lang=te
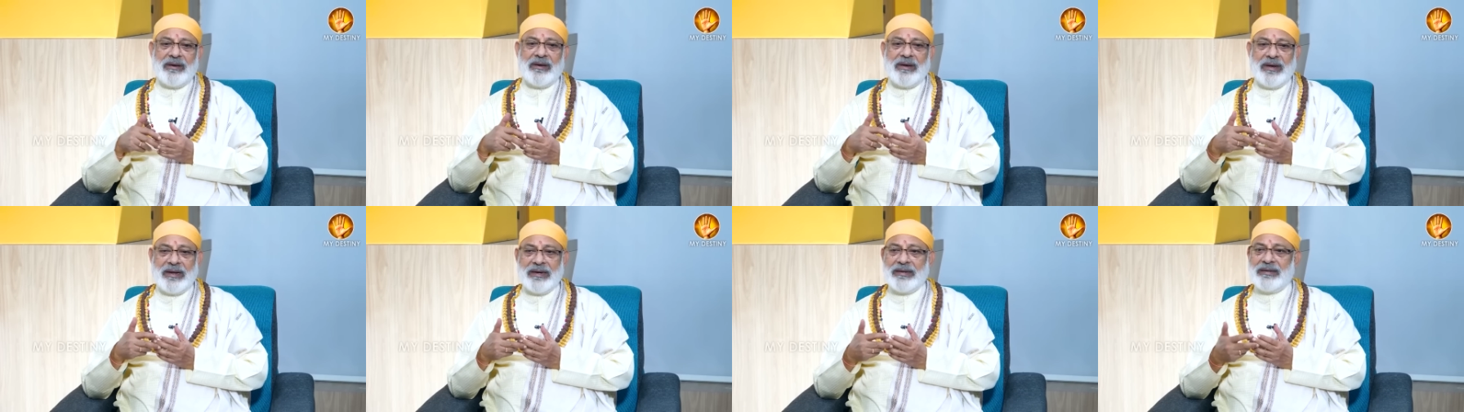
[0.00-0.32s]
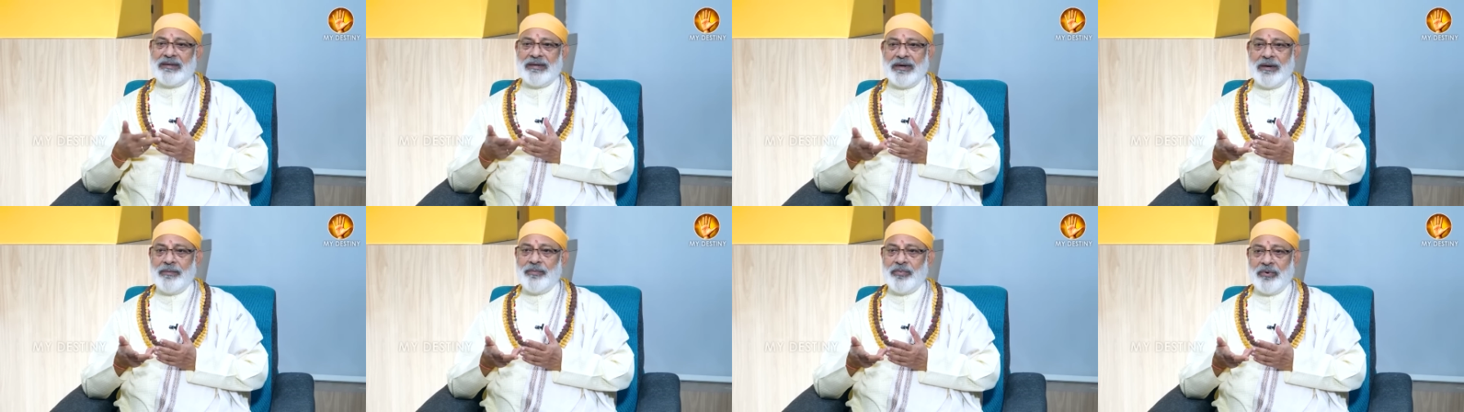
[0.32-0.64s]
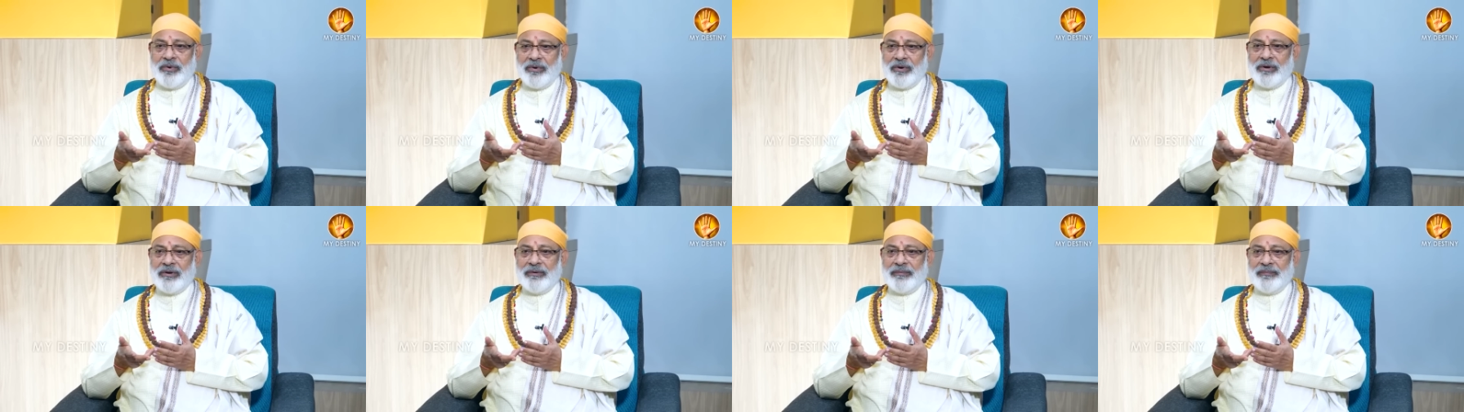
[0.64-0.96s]
ఖర్చు
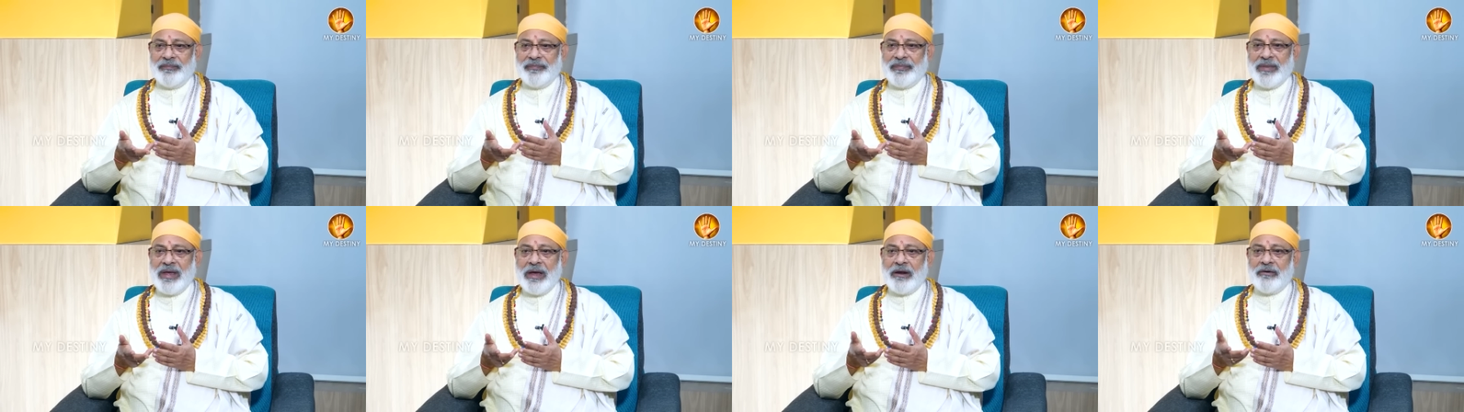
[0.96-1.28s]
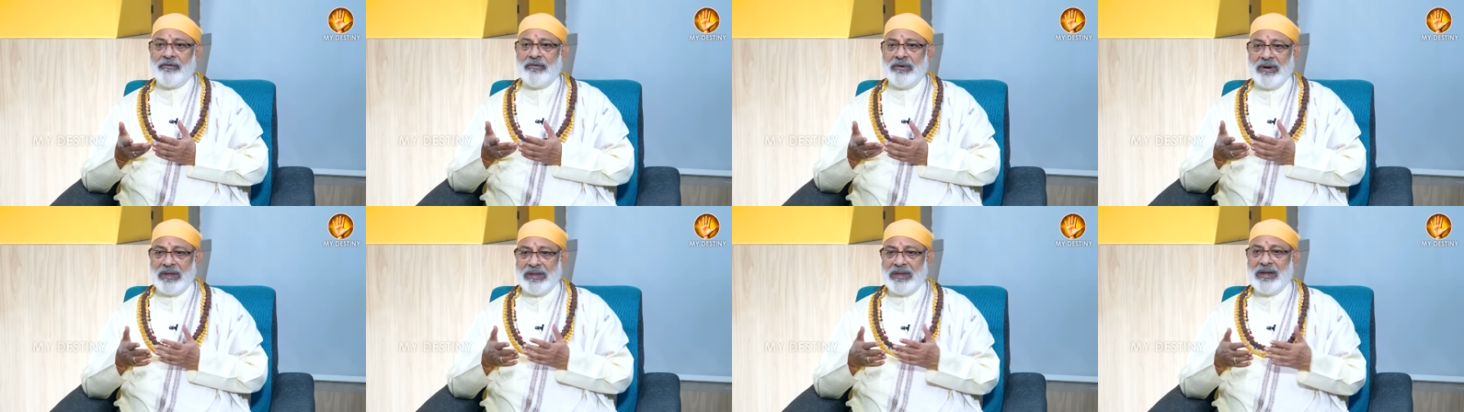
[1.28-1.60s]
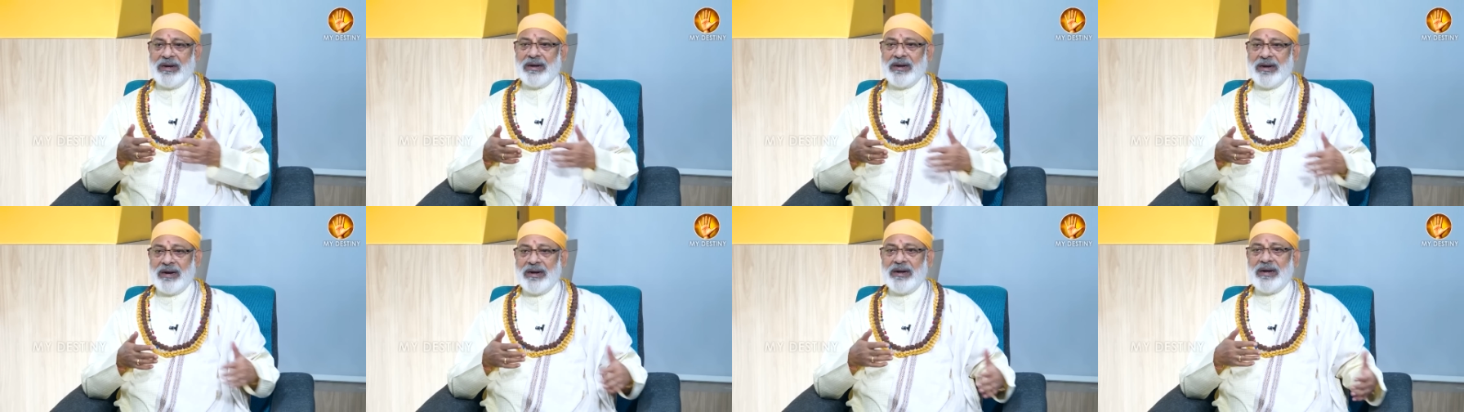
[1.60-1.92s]
అయిపోవటం అనుకున్న
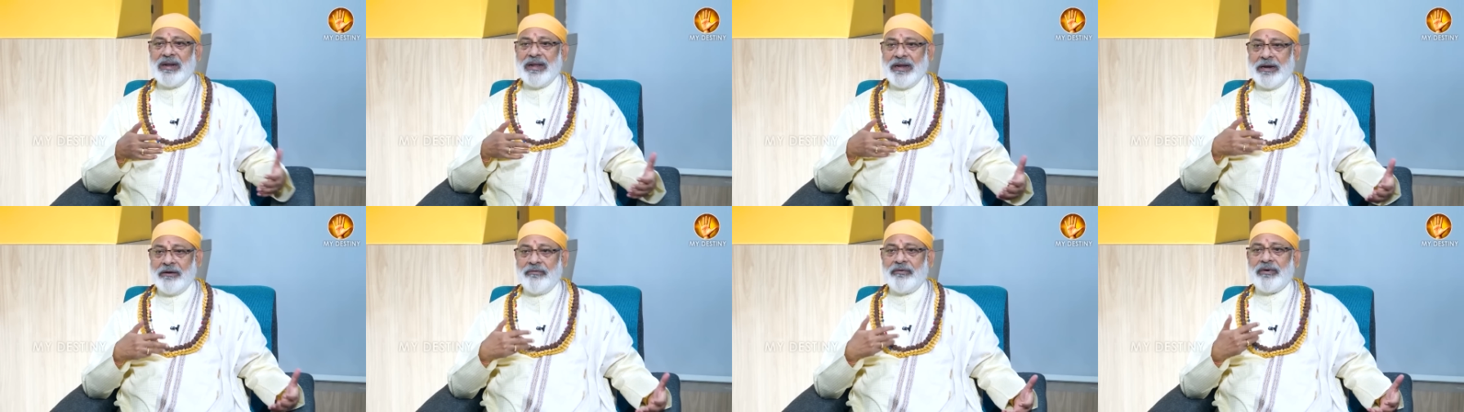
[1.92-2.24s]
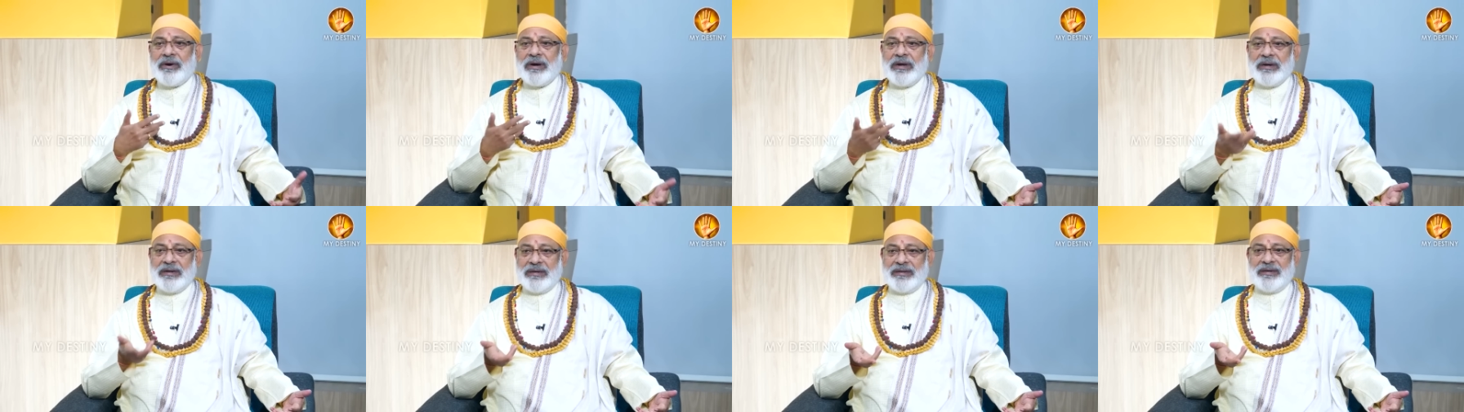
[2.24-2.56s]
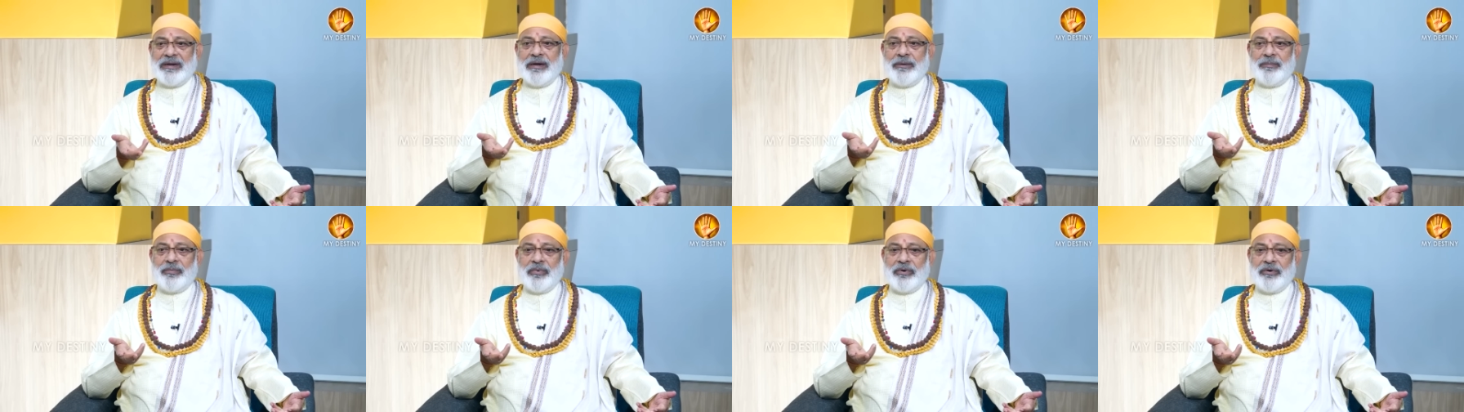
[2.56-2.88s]
దానికంటే ఎక్కువ ఖర్చు
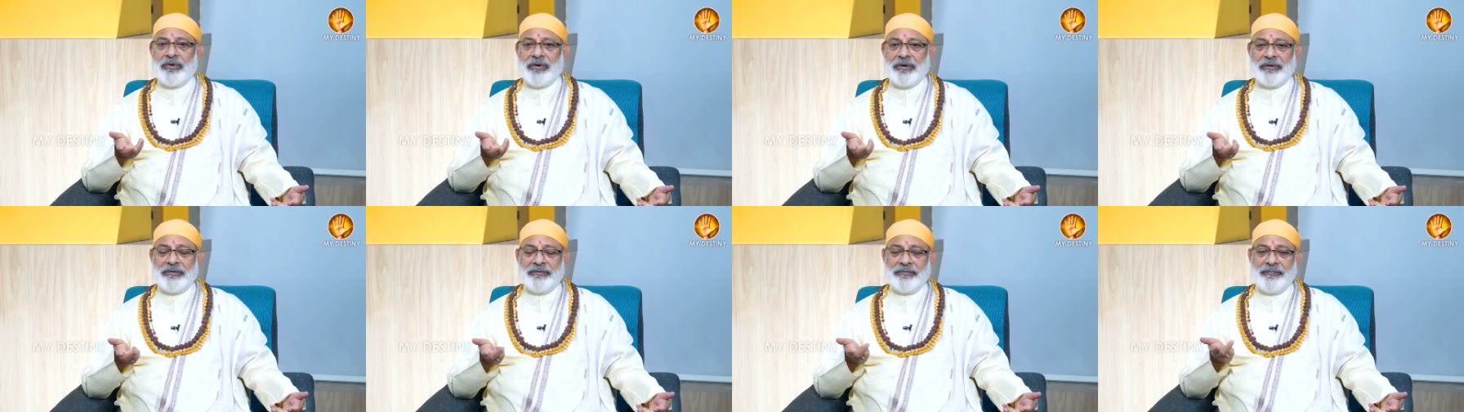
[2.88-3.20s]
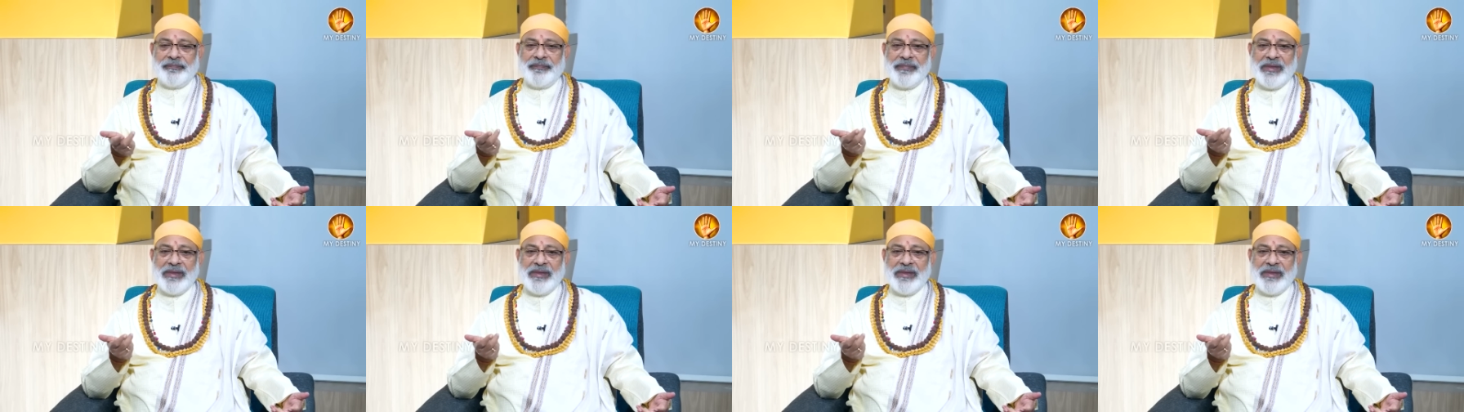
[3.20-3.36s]
అయిపోవటం